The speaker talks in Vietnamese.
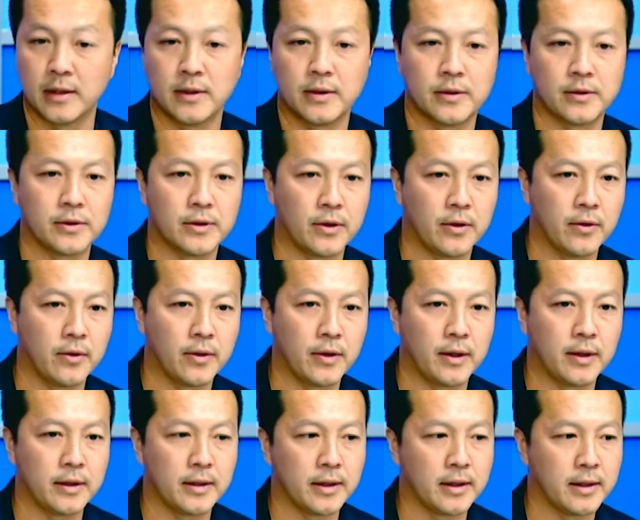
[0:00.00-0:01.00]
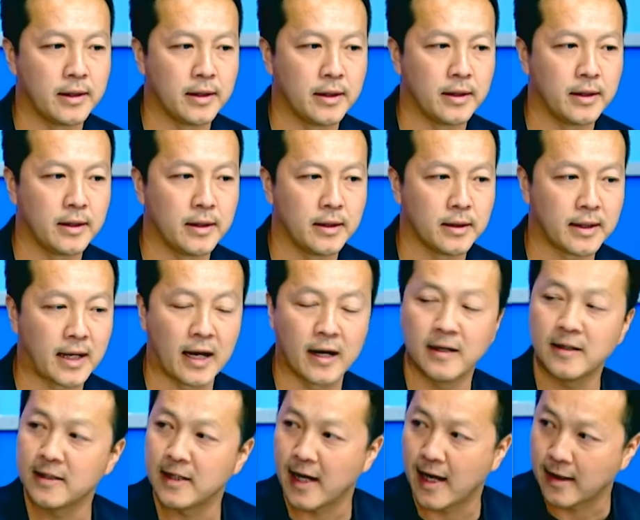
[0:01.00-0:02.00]
ừ. rồi uh, càng
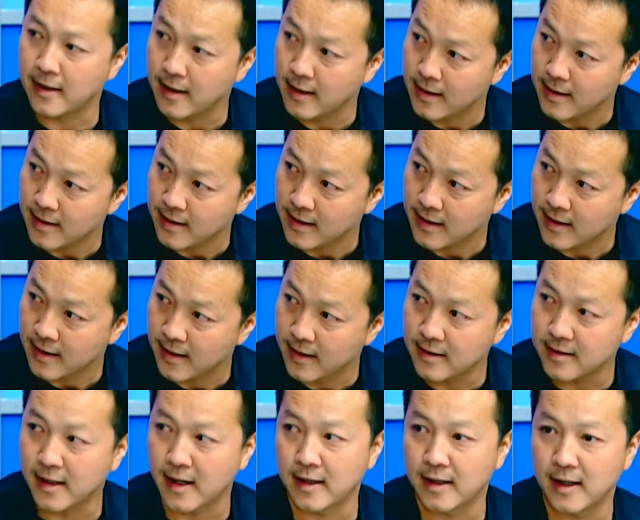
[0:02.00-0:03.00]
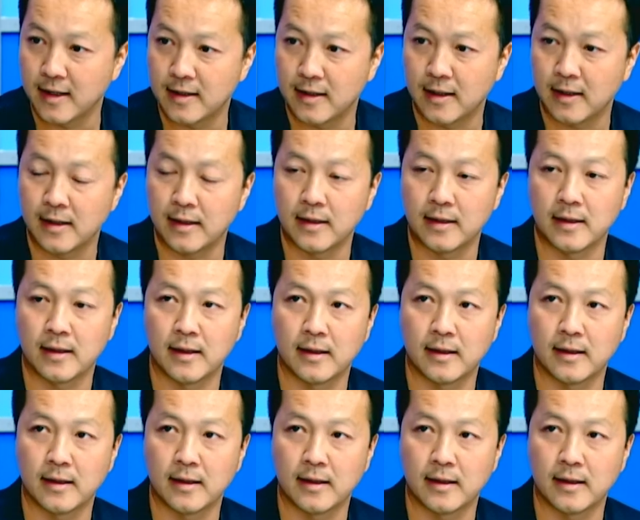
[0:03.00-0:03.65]
ít nhà đi. Ít nhà đi thì